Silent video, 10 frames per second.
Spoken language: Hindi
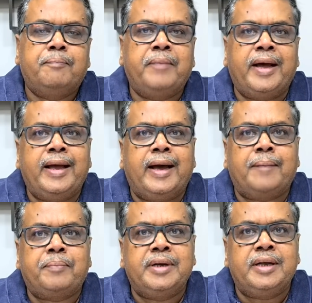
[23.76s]
मैं
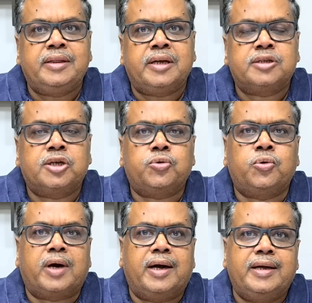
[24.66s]
अपने
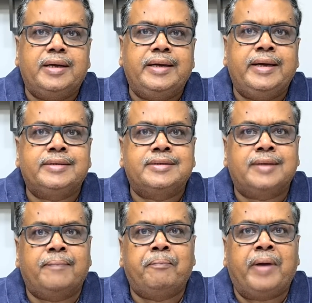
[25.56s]
दर्शकों का एक
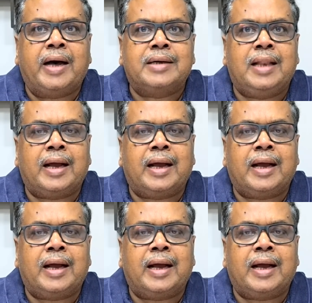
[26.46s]
संवाद